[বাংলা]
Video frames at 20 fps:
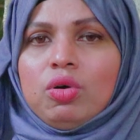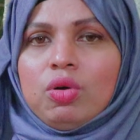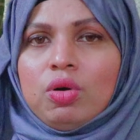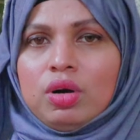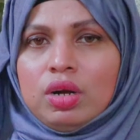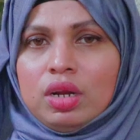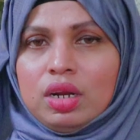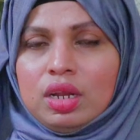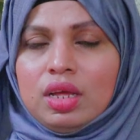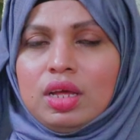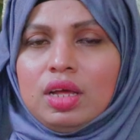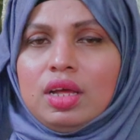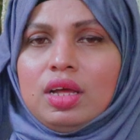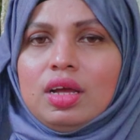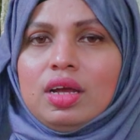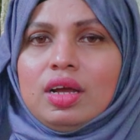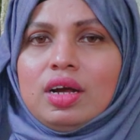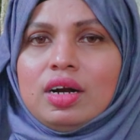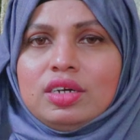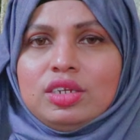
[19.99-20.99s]
ধরনের
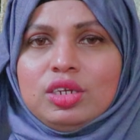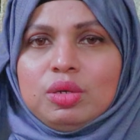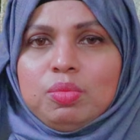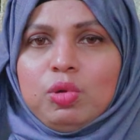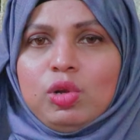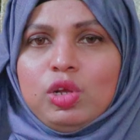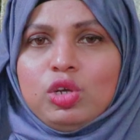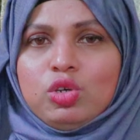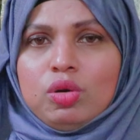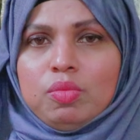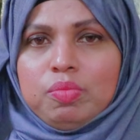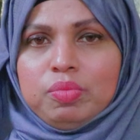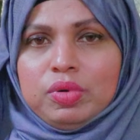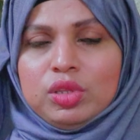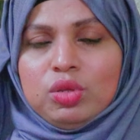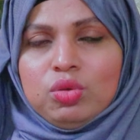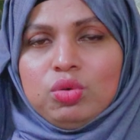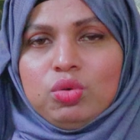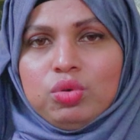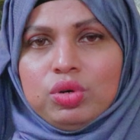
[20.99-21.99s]
কার্যাবলী
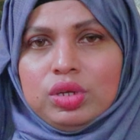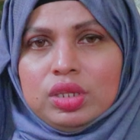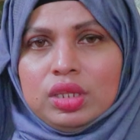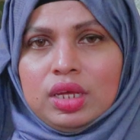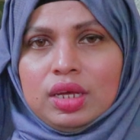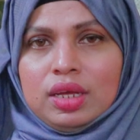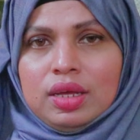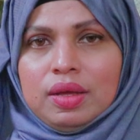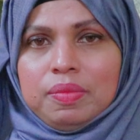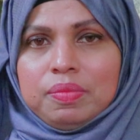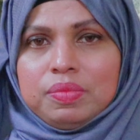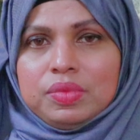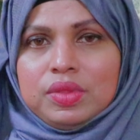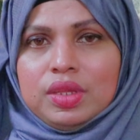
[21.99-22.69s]
সম্পাদন করে থাকে